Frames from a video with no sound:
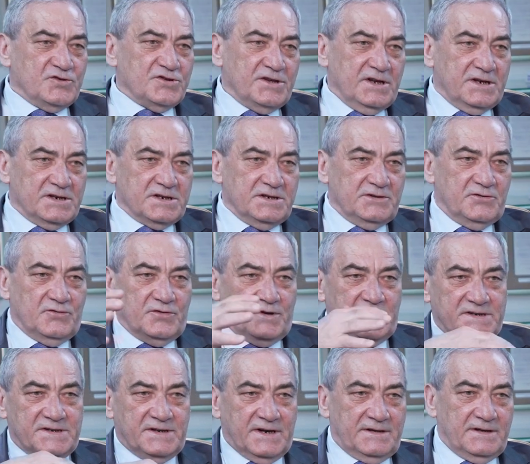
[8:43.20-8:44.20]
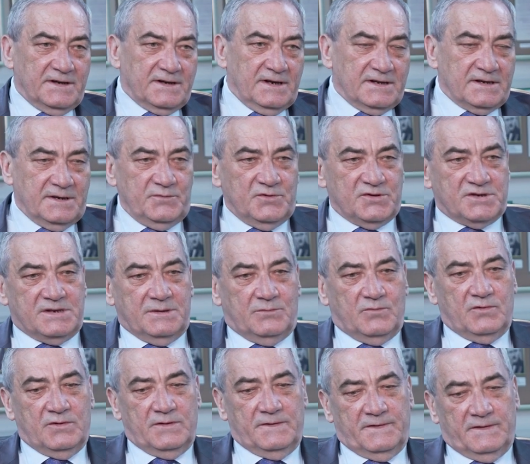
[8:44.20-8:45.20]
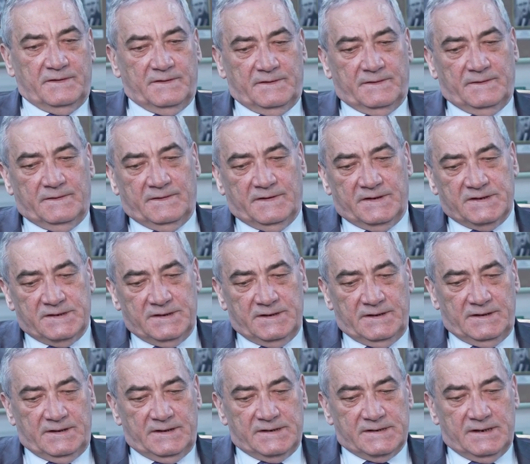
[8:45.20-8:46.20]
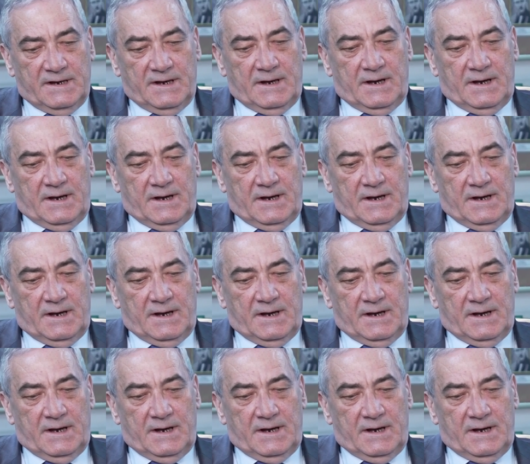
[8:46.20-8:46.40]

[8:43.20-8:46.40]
так же и другие страны как-то между собой э, разделились.